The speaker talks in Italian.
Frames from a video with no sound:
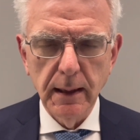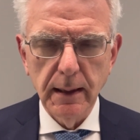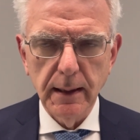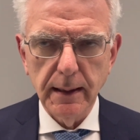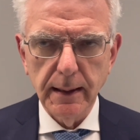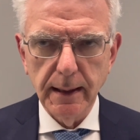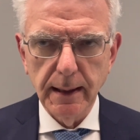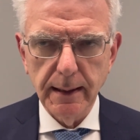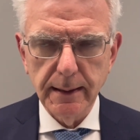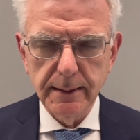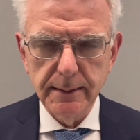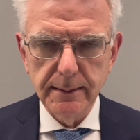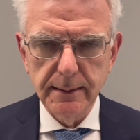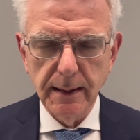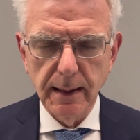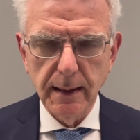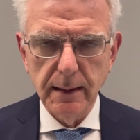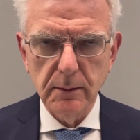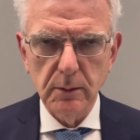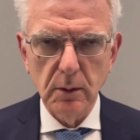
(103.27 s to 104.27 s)

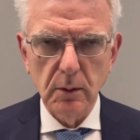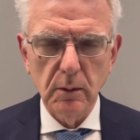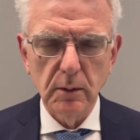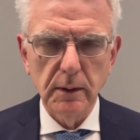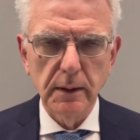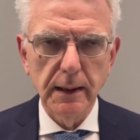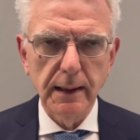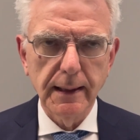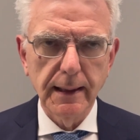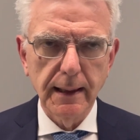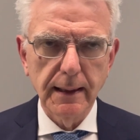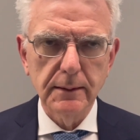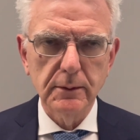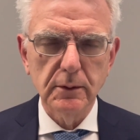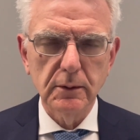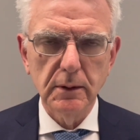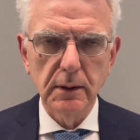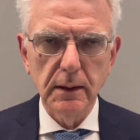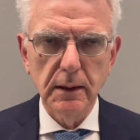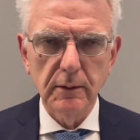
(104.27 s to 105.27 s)
realizzato. Nel
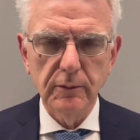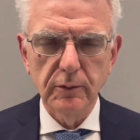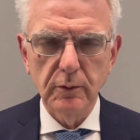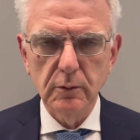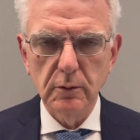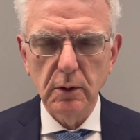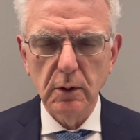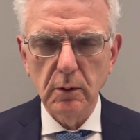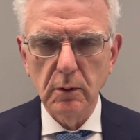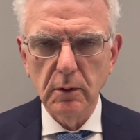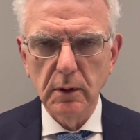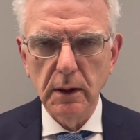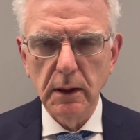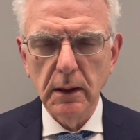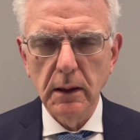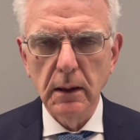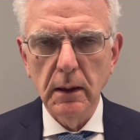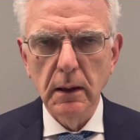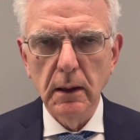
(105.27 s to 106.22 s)
caso della fusione